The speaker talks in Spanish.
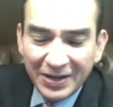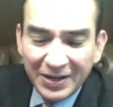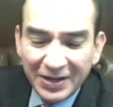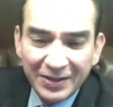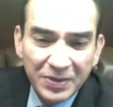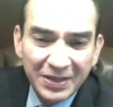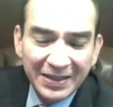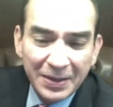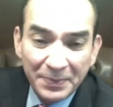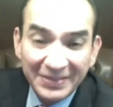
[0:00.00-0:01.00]
al que
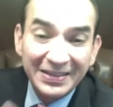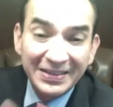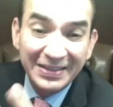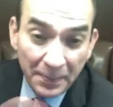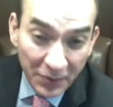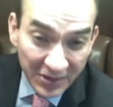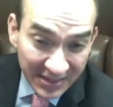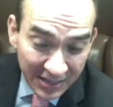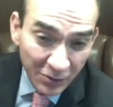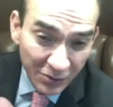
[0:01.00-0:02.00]
someten al paciente,
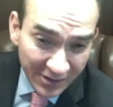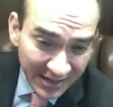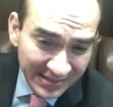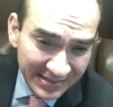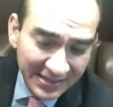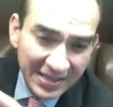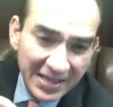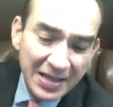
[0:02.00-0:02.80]
aprovechándolo, realizan